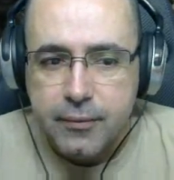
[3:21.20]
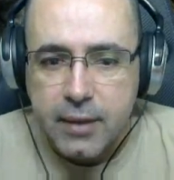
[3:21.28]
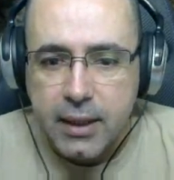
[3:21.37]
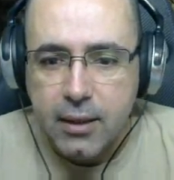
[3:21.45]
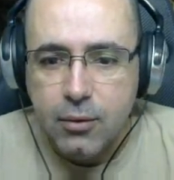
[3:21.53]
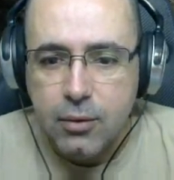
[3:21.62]

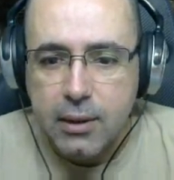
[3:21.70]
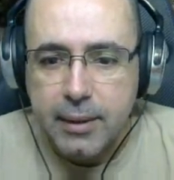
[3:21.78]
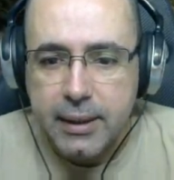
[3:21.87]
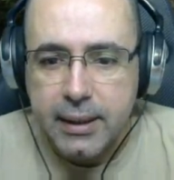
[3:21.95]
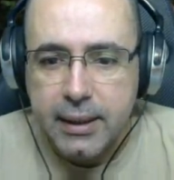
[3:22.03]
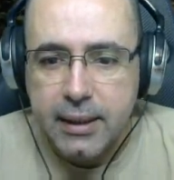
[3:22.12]
¿Hay alguna
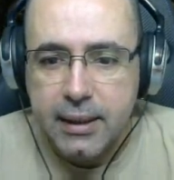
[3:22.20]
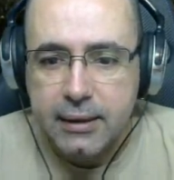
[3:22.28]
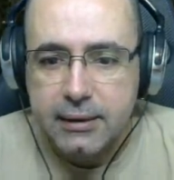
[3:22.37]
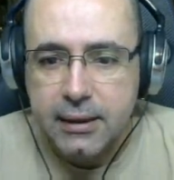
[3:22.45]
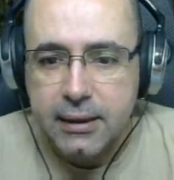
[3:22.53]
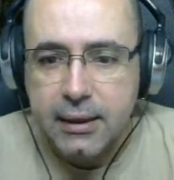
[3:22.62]
manera
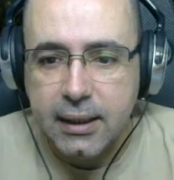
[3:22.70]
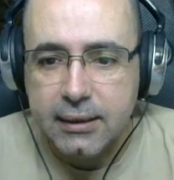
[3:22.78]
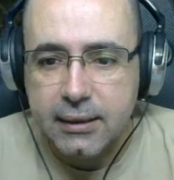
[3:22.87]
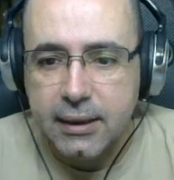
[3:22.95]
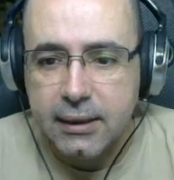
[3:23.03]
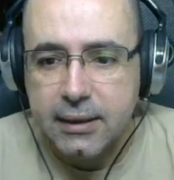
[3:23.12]
de,
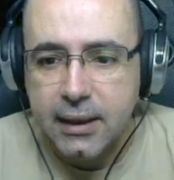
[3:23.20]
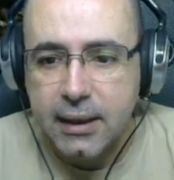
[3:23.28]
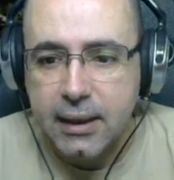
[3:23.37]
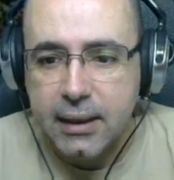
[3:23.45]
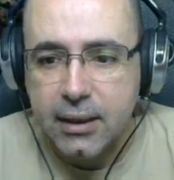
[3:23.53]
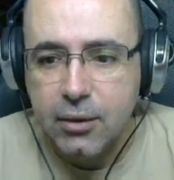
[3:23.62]
entrar
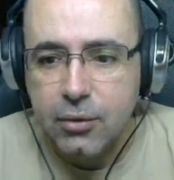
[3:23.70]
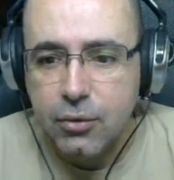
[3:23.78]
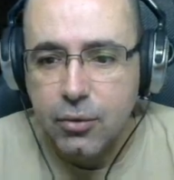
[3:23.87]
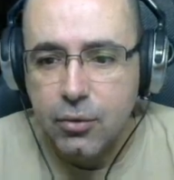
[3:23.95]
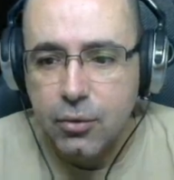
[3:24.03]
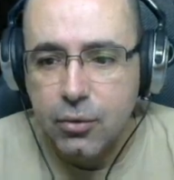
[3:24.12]
aquí o
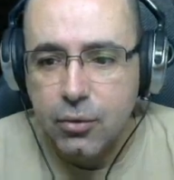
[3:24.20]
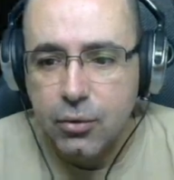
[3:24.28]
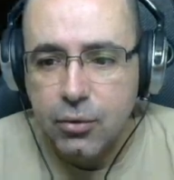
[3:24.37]
no?